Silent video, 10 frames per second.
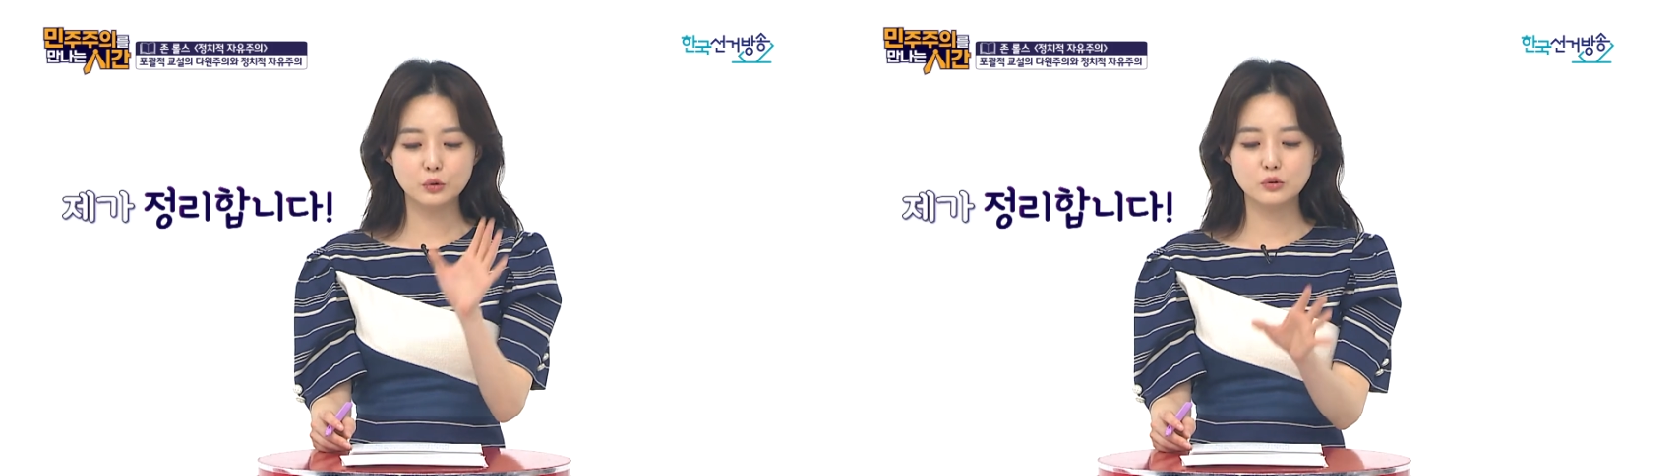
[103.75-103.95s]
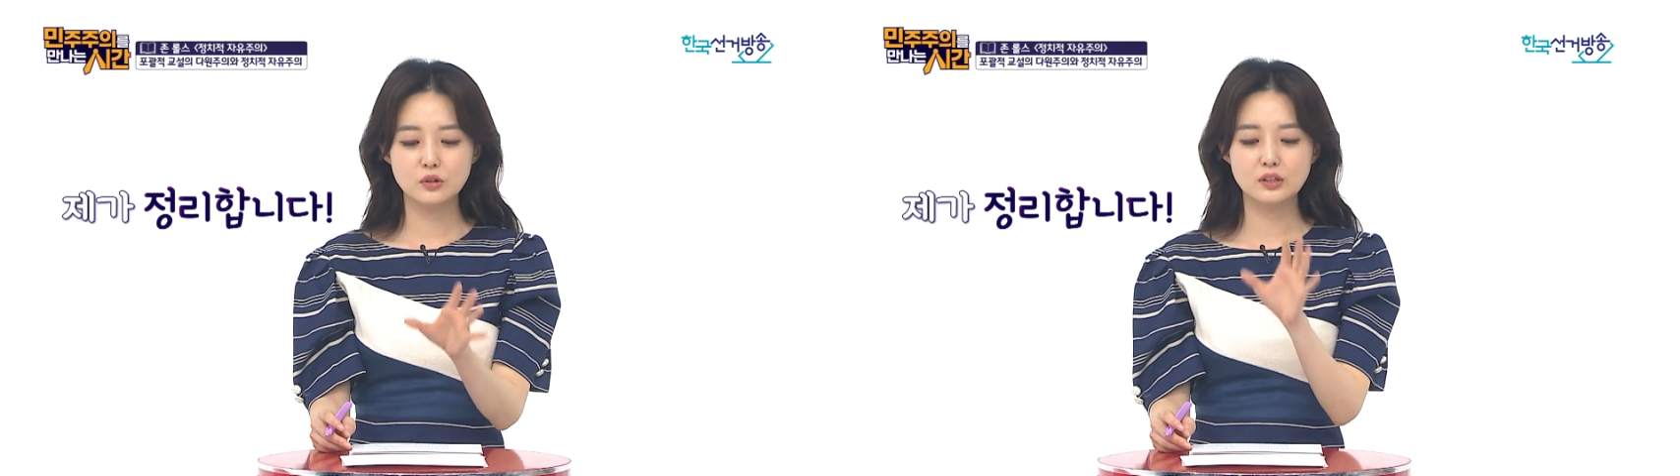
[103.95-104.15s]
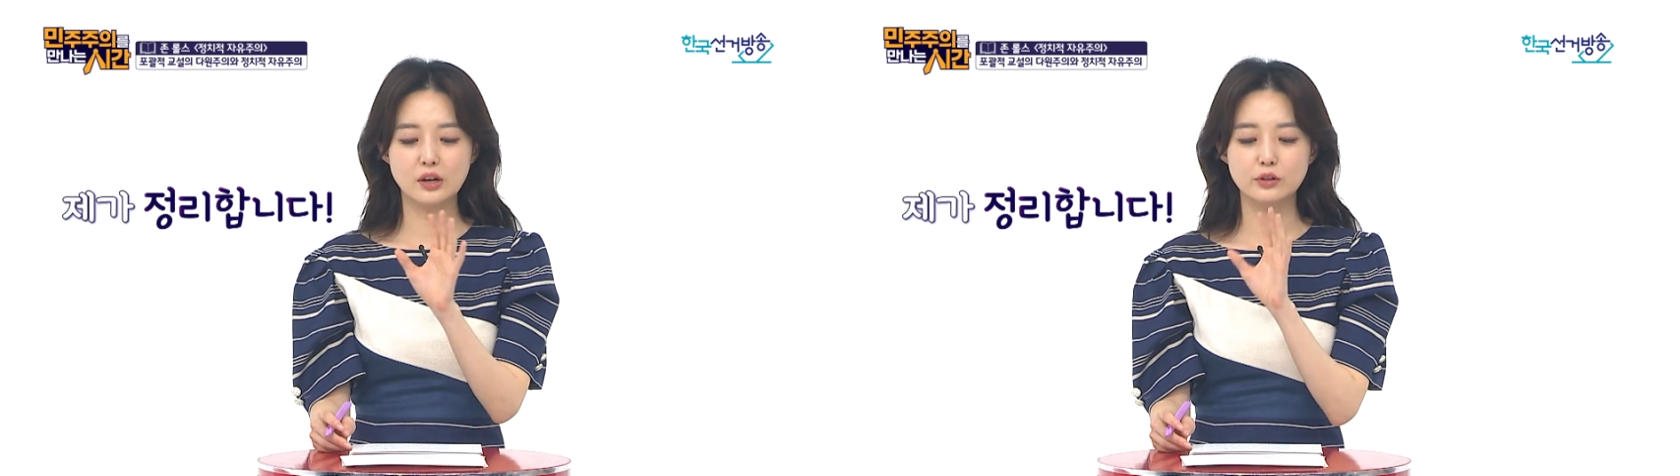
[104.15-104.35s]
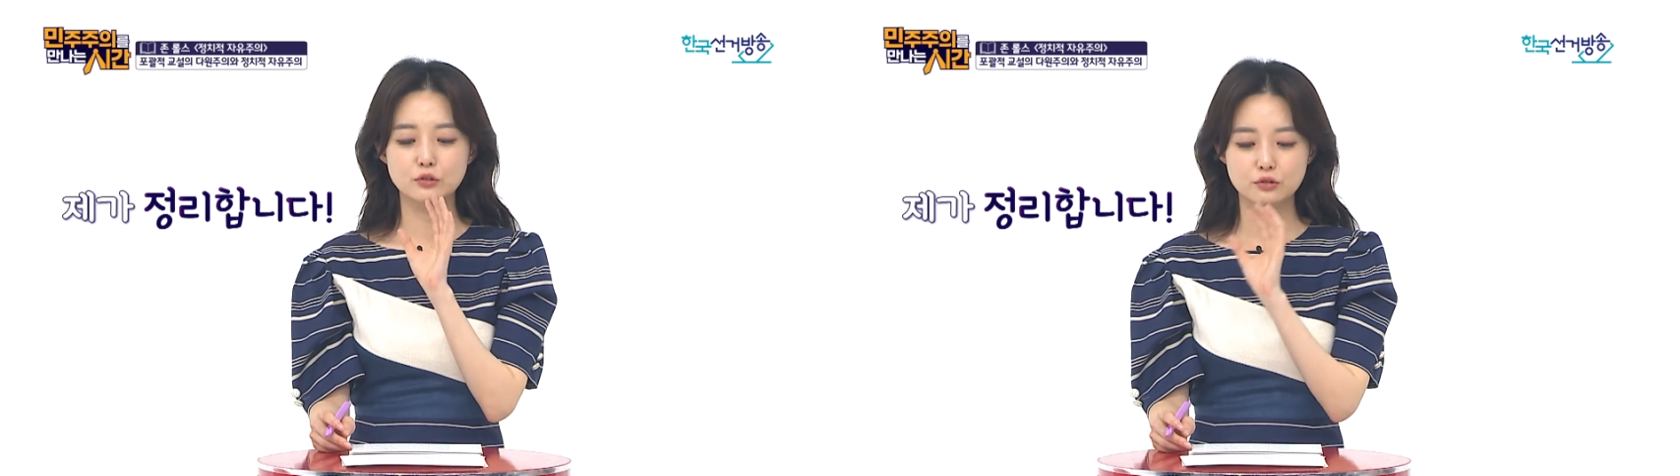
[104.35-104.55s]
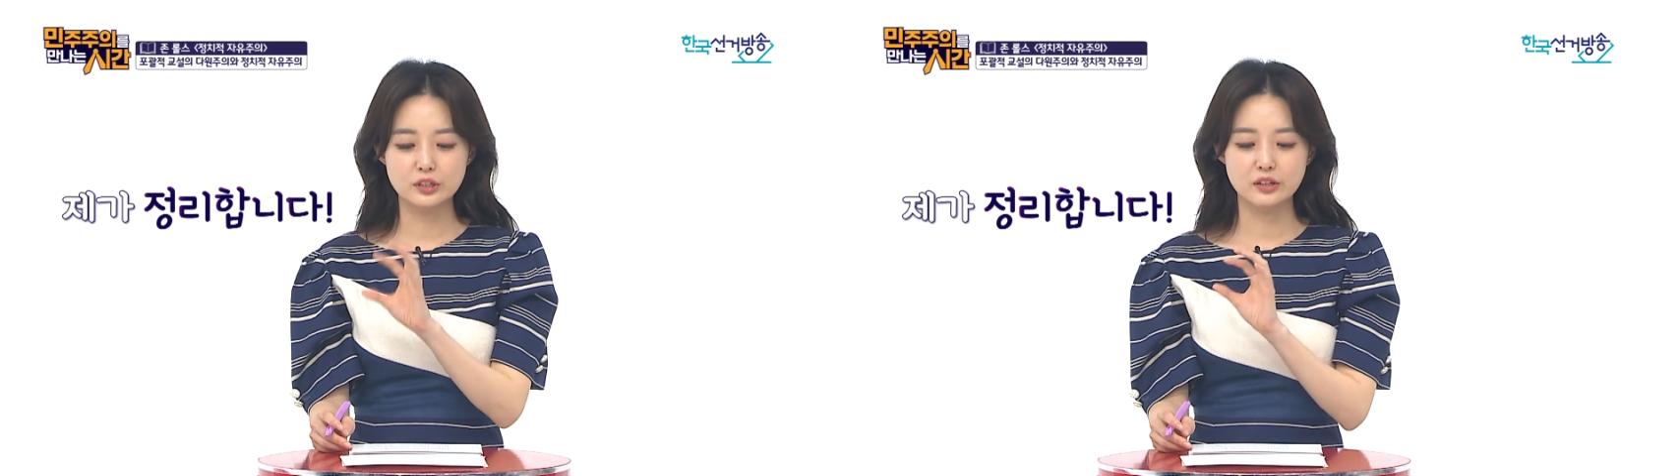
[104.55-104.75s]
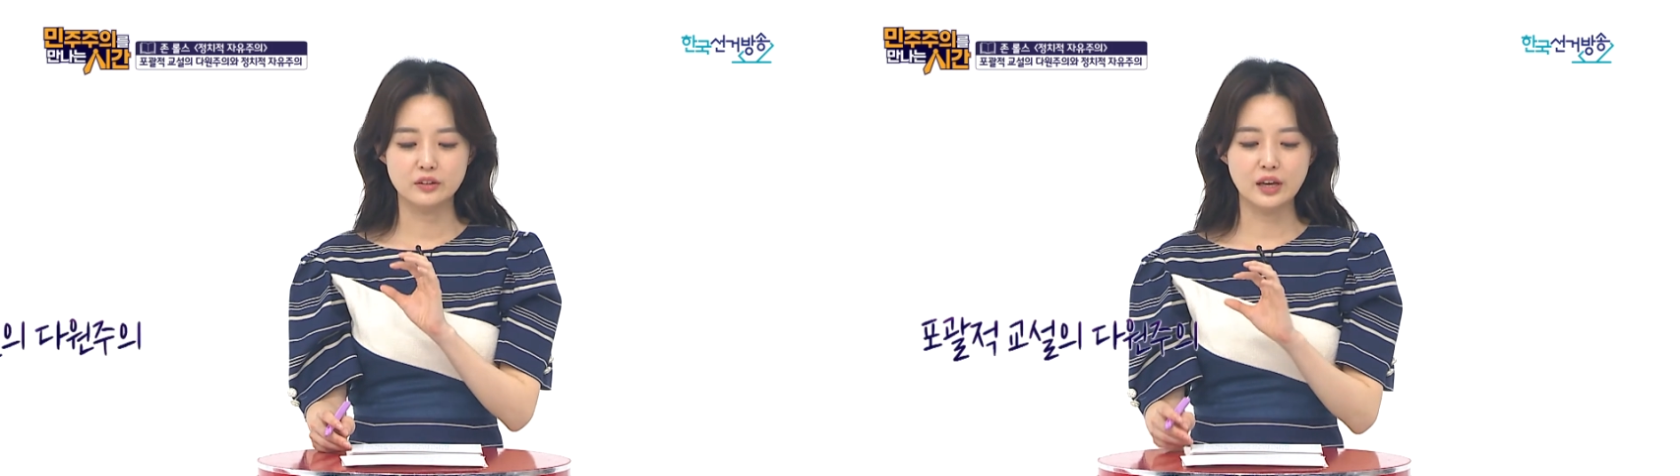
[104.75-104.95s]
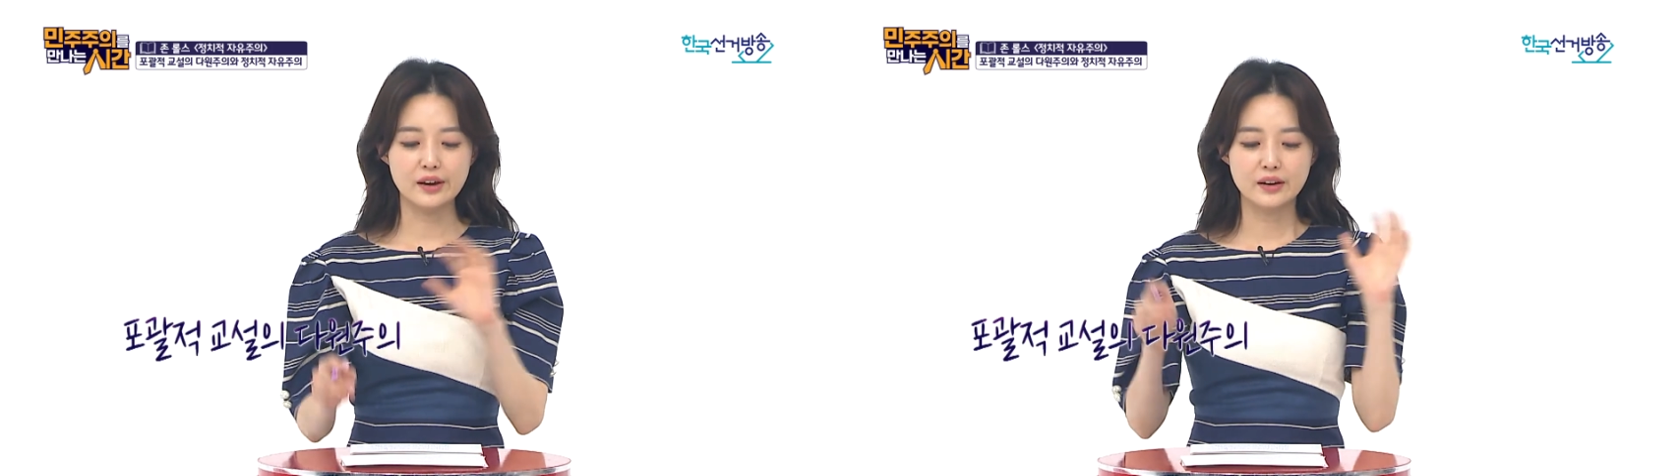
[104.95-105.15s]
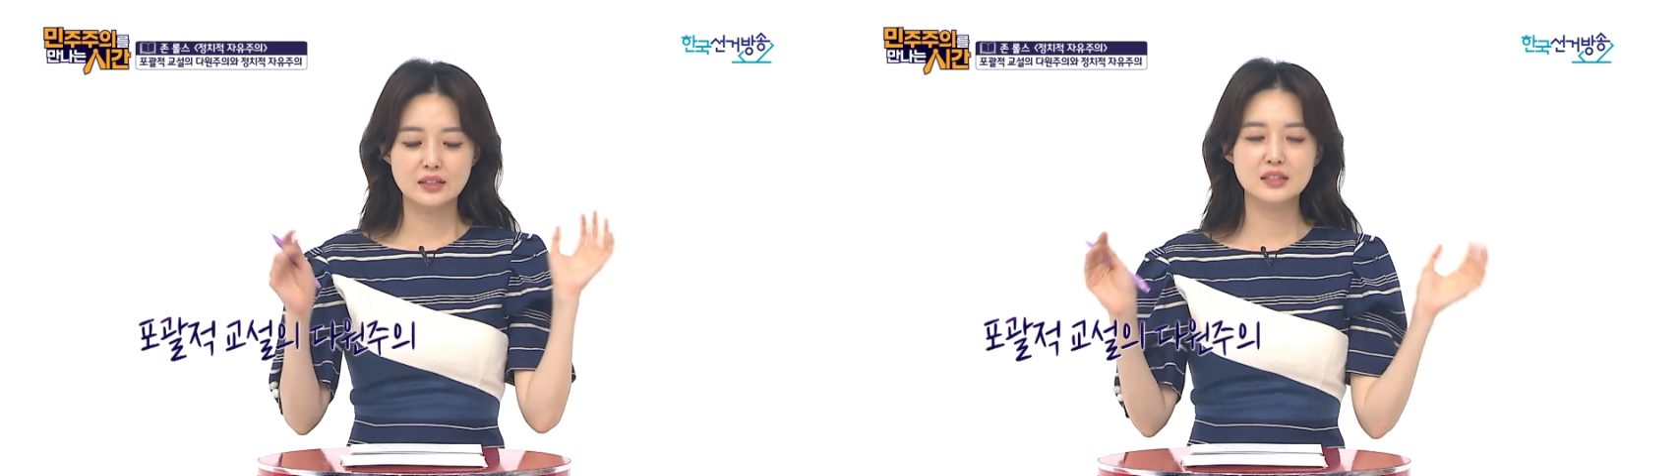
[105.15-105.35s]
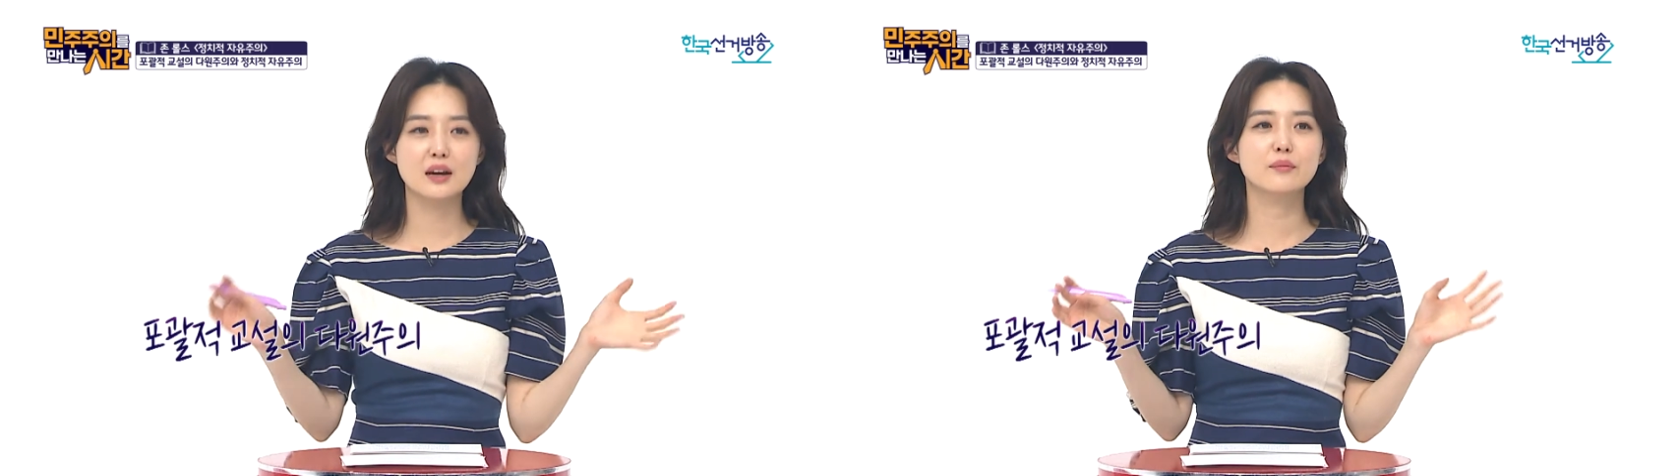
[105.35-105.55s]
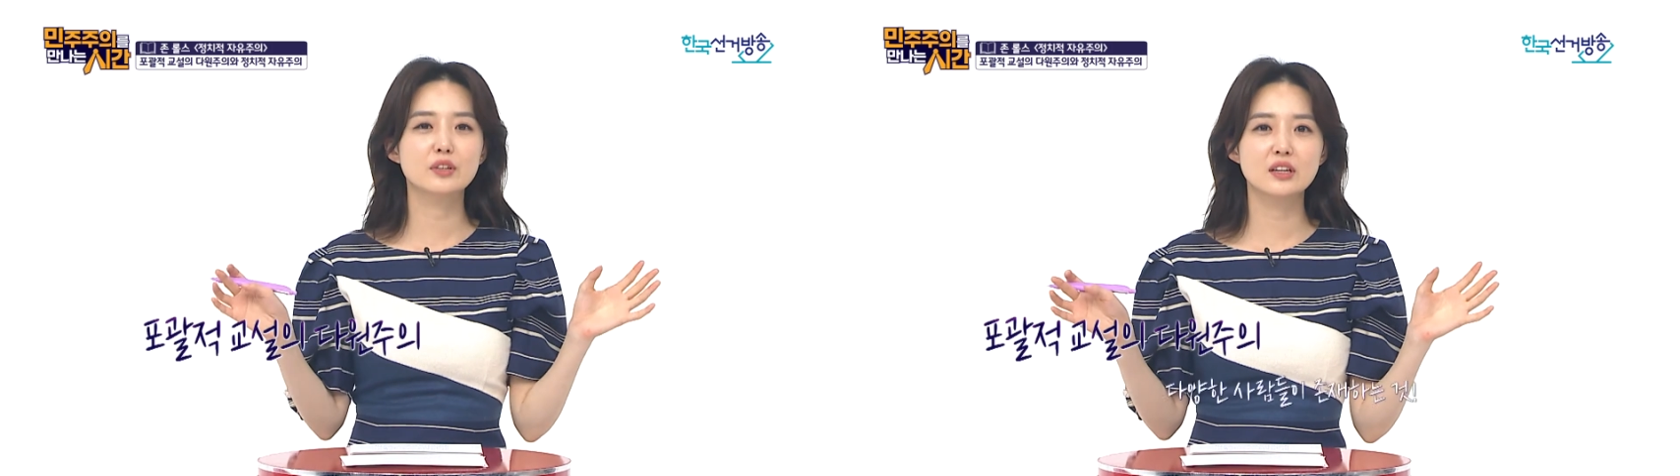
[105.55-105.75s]
교설의 다원주의, 다양한
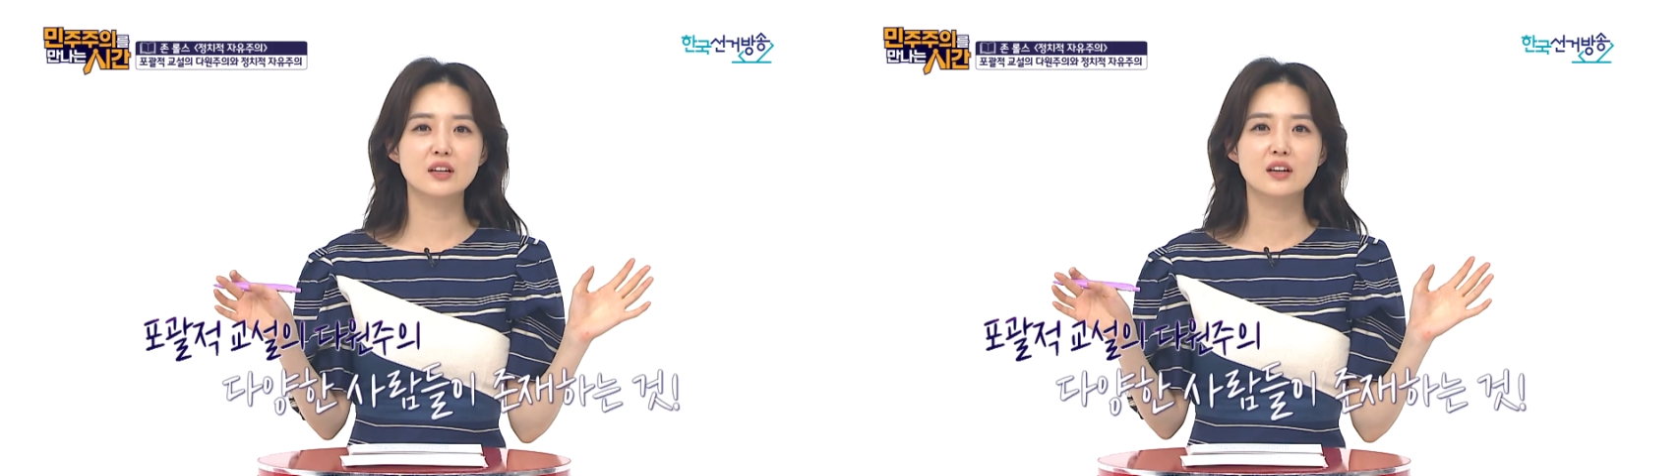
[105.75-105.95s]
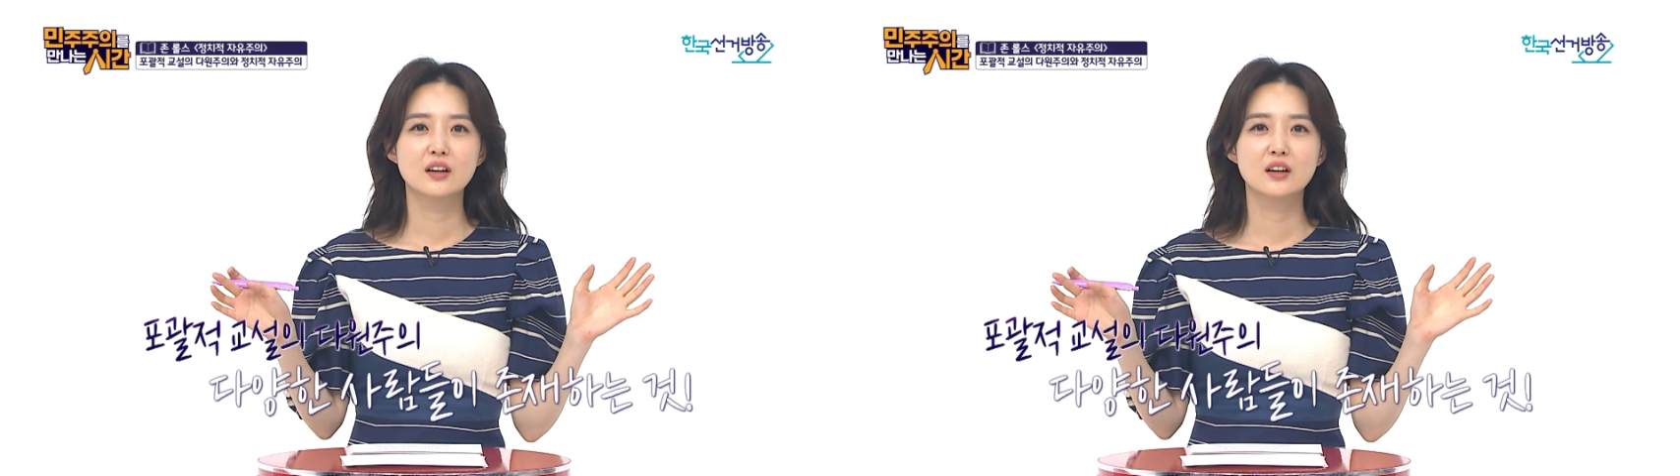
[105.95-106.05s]
사람들이